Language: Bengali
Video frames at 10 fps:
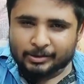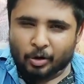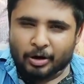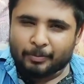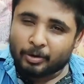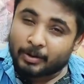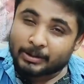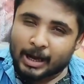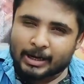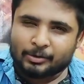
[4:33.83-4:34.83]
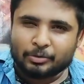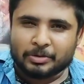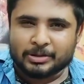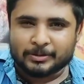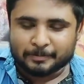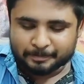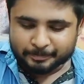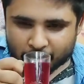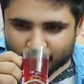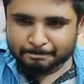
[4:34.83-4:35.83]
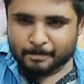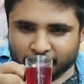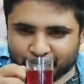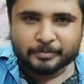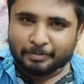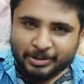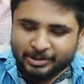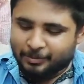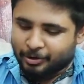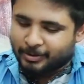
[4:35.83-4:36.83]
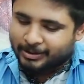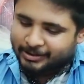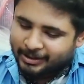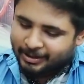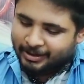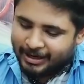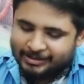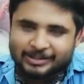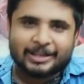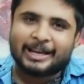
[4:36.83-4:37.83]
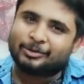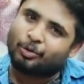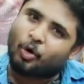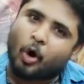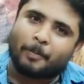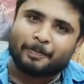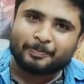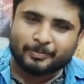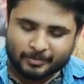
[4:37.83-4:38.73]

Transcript: এর টকের পরিমাণটা আরেকটু বেশি মিষ্টির পরিমাণটাতে এর থেকে একটু কম